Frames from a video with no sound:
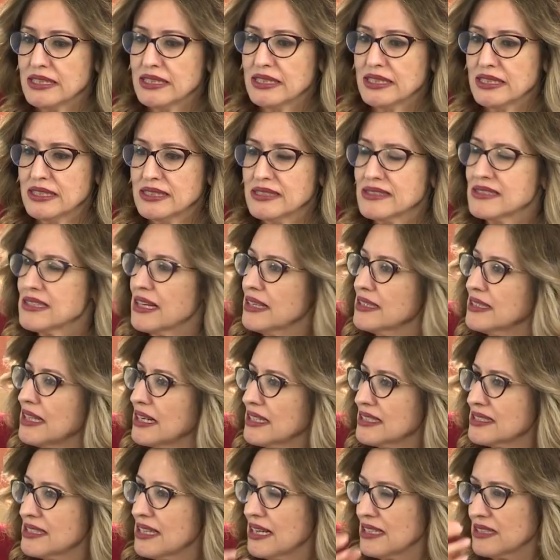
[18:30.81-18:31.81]

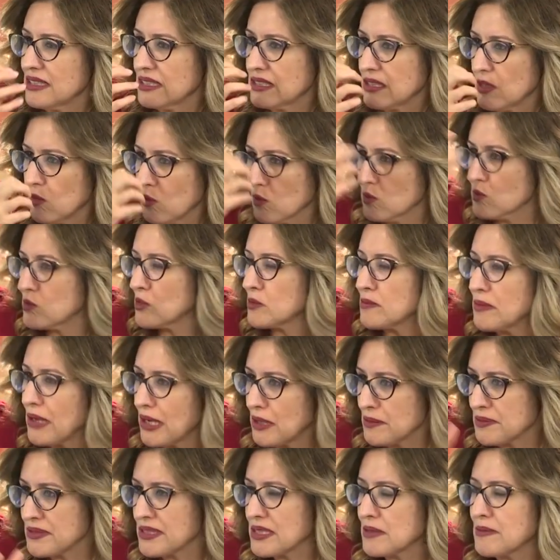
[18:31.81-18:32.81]
İnsanlar sadece öksürme
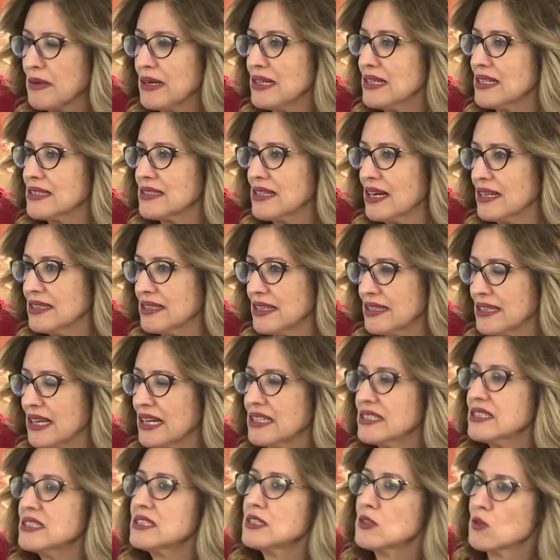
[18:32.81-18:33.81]
hapşırmayla
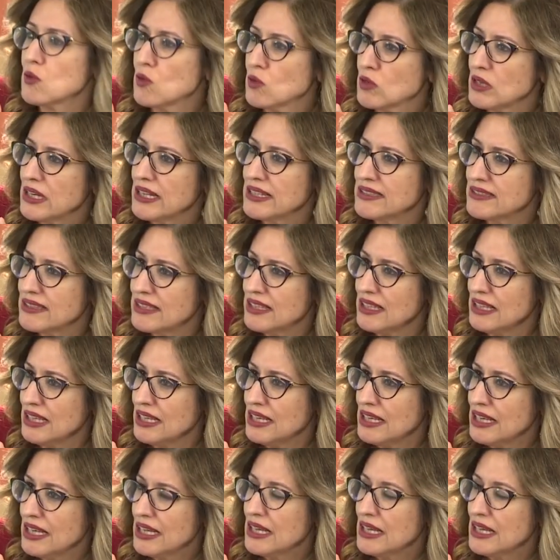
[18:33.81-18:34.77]
zanneder. Hiç de öyle değil.